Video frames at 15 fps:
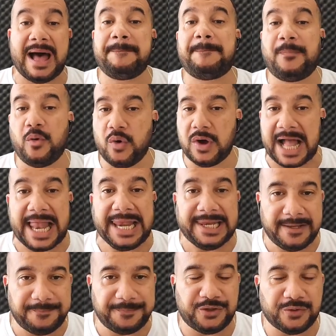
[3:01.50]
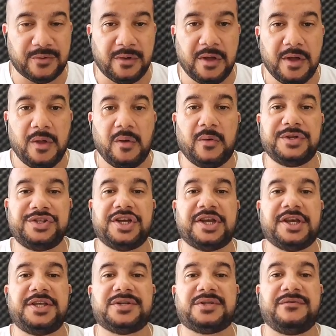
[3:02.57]
apocalíptico,
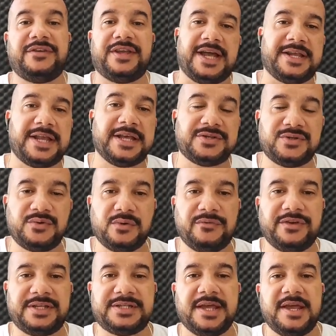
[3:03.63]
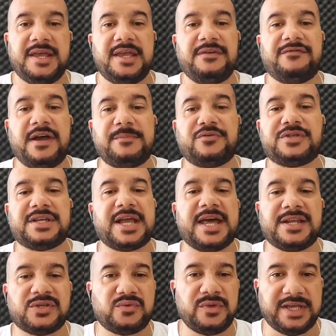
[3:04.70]
onde Cristo virá nas nuvens e vai
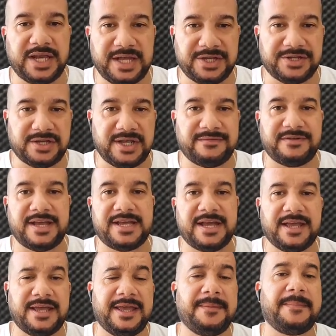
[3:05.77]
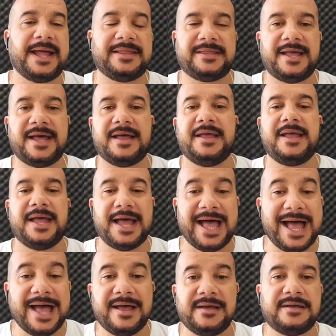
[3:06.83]
buscar a sua igreja, né? vai arrebatar,
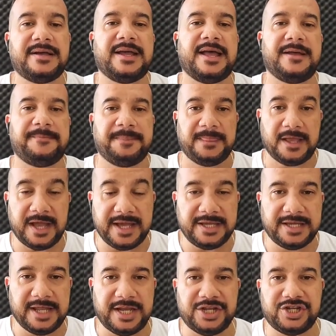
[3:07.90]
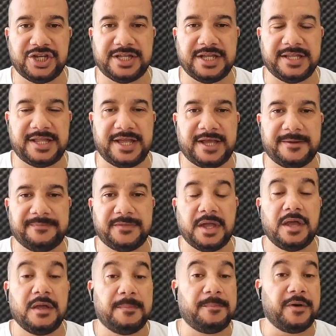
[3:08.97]
arrancar a igreja da terra.
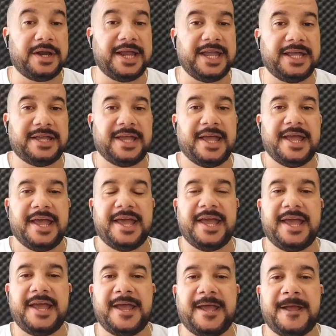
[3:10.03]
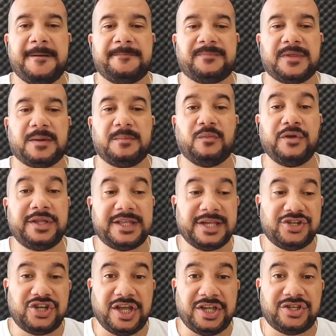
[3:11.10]
Porém, é,
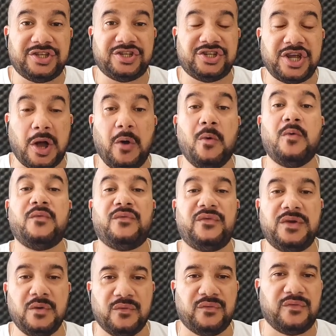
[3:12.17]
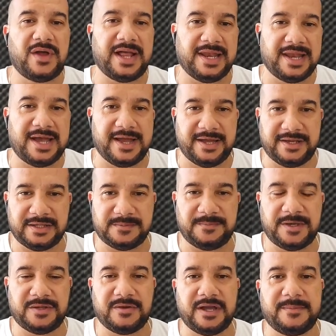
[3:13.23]
Muita gente já ouviu falar a
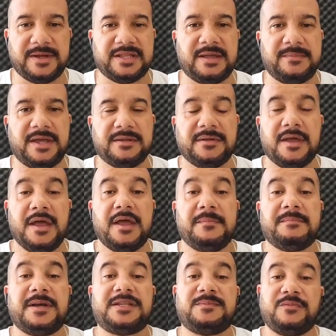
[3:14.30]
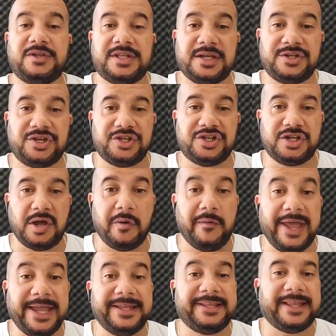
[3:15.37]
respeito do arrebatamento, mas muita gente
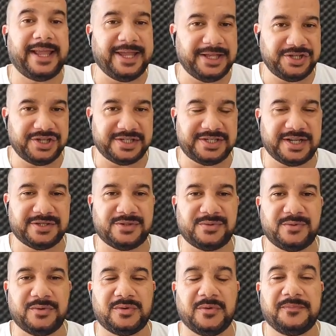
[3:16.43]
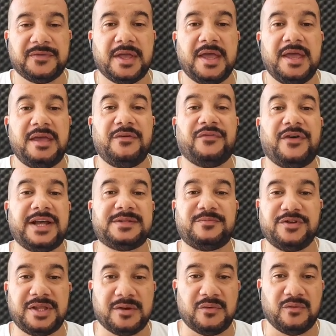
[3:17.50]
não entende esse assunto e faz
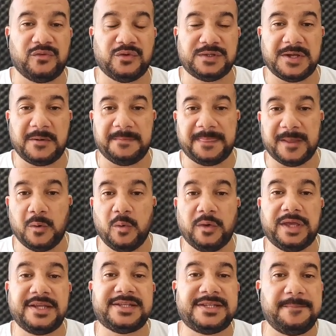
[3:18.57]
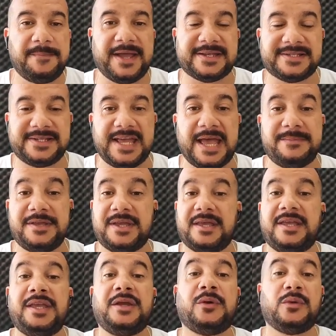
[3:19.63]
muita confusão. O que se
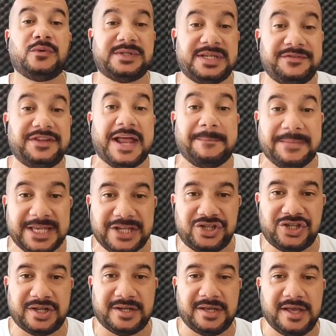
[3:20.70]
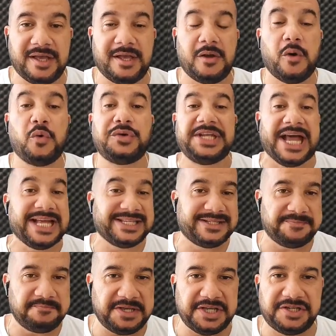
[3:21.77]
percebe, inclusive na mídia ou
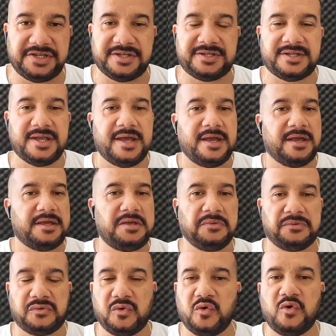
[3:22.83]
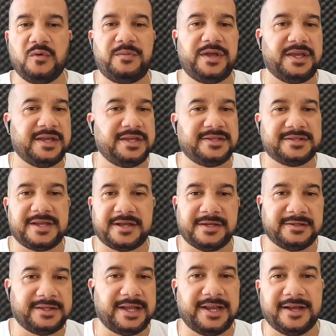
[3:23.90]
nas mídias, YouTube,
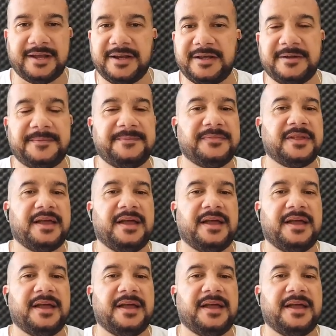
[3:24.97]
Instagram, Telegram,